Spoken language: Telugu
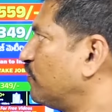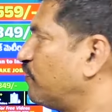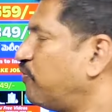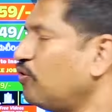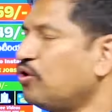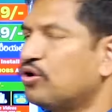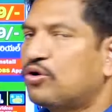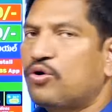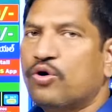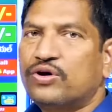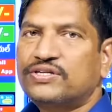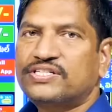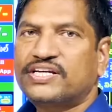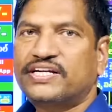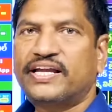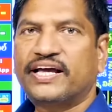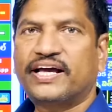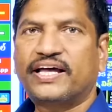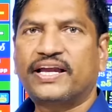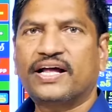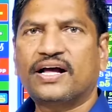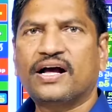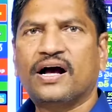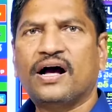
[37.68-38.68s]
ఫుల్ కోర్స్ అంటే
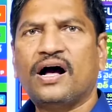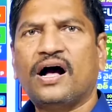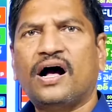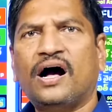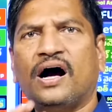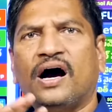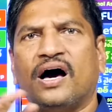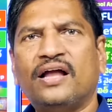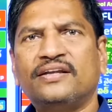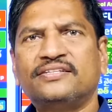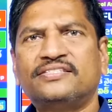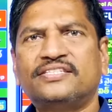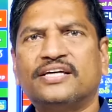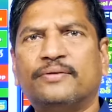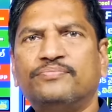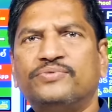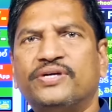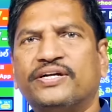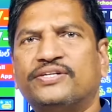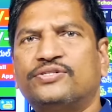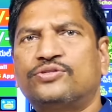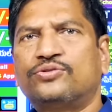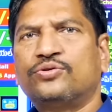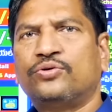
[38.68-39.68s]
కనుక ఆల్
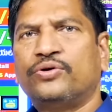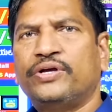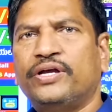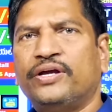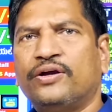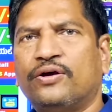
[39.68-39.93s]
సబ్జెక్ట్స్